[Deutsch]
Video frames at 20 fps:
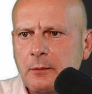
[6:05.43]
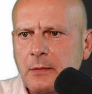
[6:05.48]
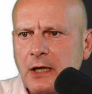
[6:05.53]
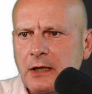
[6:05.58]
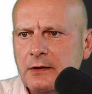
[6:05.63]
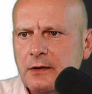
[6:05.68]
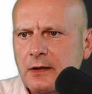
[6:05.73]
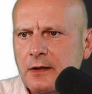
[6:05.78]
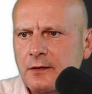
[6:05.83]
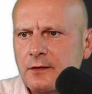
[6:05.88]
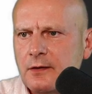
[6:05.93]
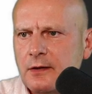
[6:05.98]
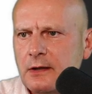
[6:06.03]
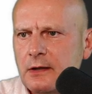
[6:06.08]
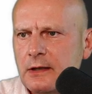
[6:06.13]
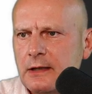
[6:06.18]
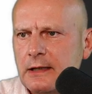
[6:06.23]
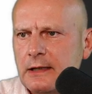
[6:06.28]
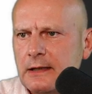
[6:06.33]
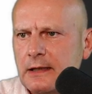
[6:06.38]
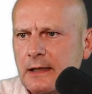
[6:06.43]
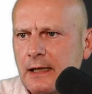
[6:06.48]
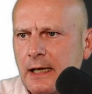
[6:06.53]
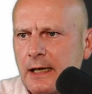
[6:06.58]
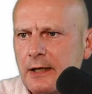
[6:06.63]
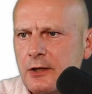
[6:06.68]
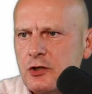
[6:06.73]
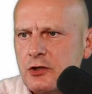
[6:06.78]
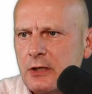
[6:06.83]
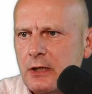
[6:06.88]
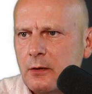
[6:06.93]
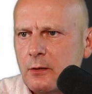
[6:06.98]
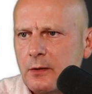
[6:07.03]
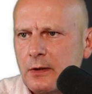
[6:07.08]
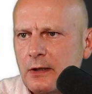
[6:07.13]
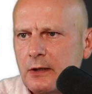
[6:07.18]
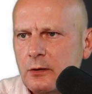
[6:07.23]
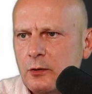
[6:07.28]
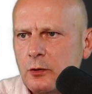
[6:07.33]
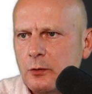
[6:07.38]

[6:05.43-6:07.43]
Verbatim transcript: macht ihr das hier in den Einstellungen